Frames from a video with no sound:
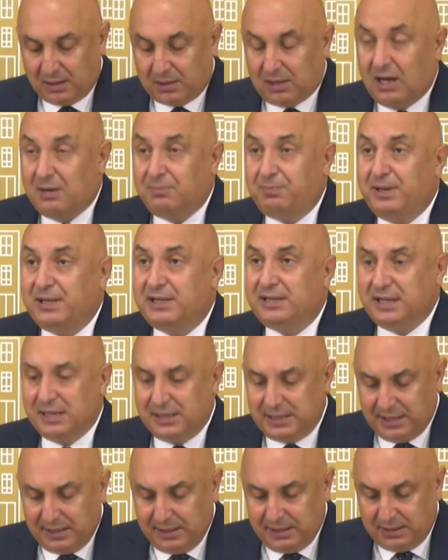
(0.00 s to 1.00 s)

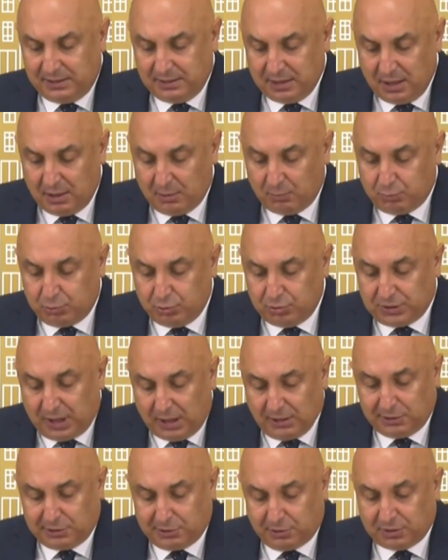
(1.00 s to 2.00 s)
KPSS'nin
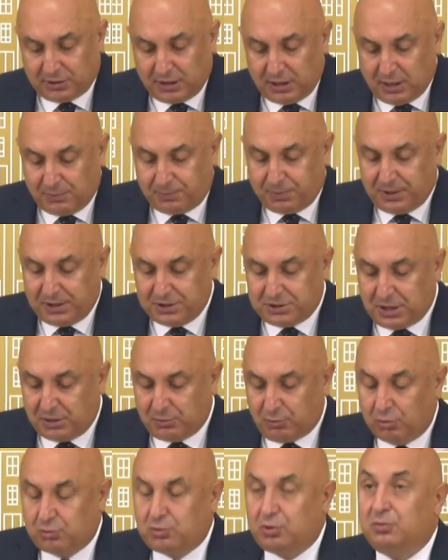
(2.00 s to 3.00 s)
bundan sonra
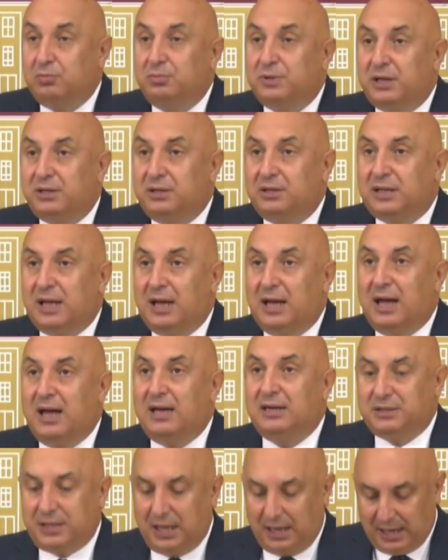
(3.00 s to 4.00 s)
yapılacak oturumları da
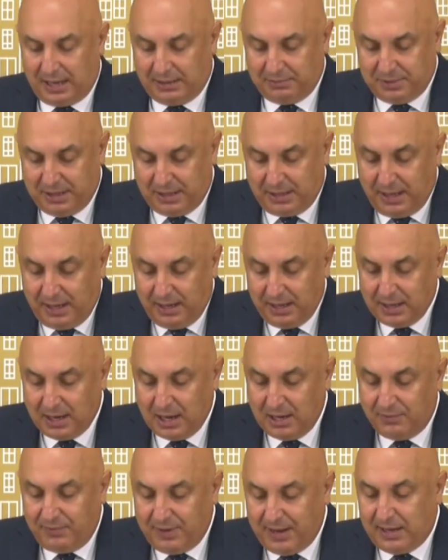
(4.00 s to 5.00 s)
ertelenmeli
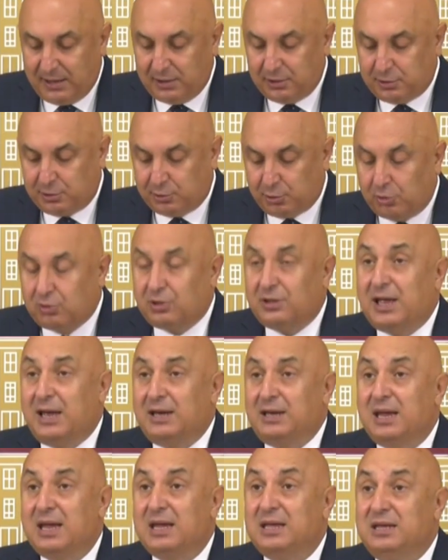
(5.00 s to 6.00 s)
ve
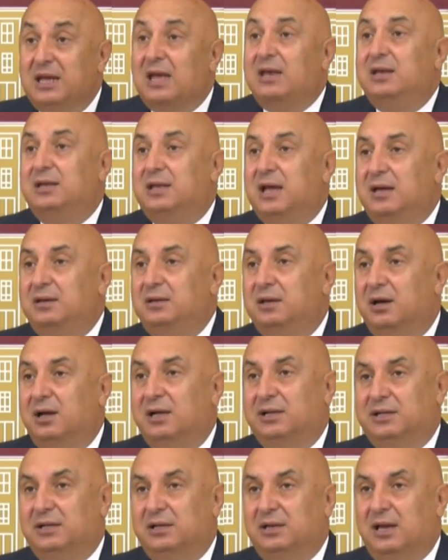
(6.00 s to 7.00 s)
sorular yeniden
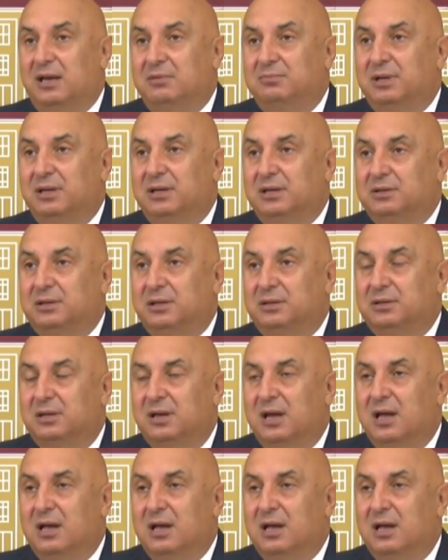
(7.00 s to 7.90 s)
hazırlanmalıdır.